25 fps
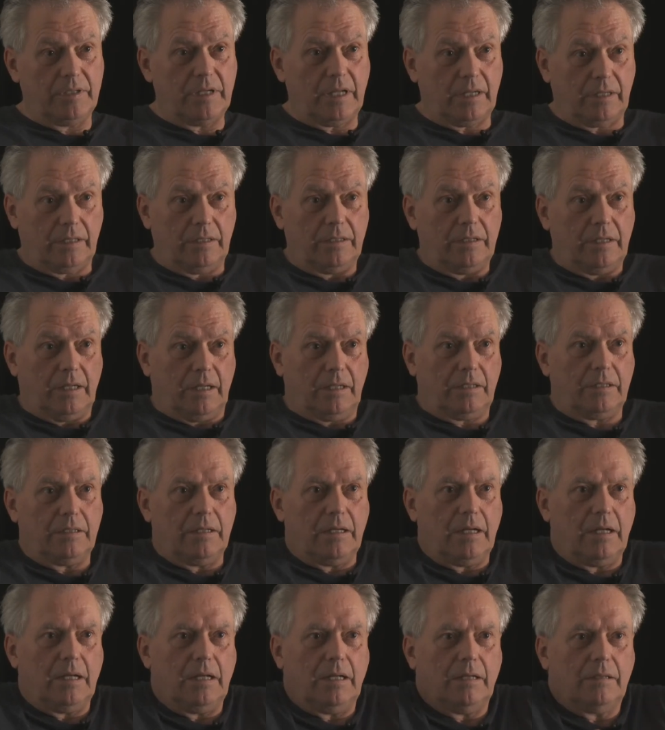na rynek,
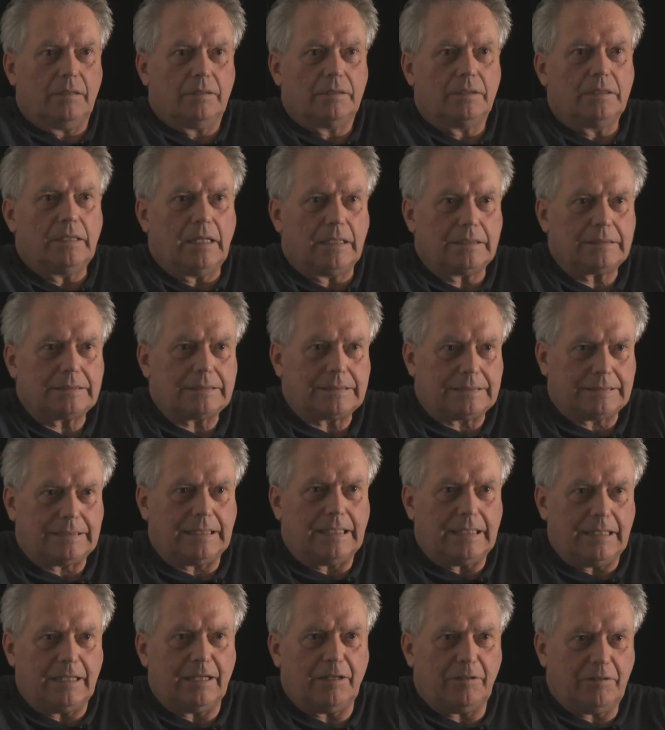na, na
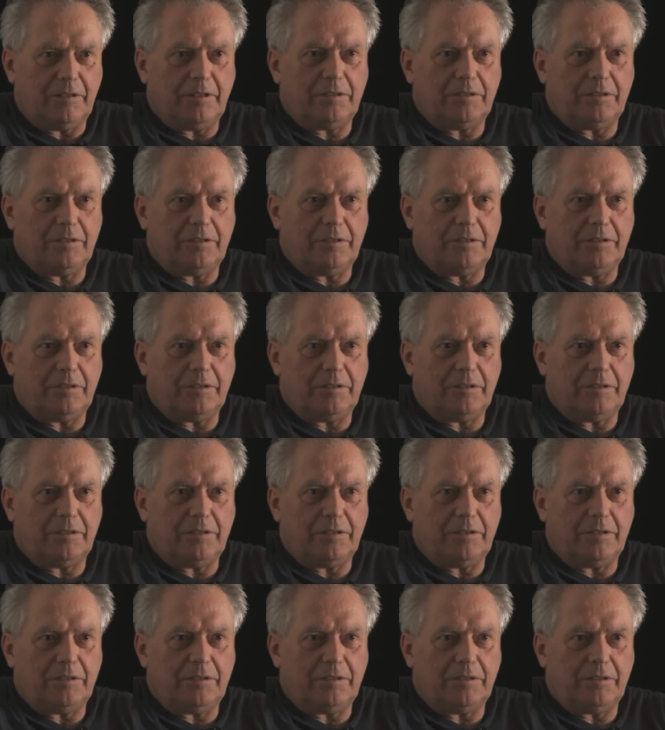scenę,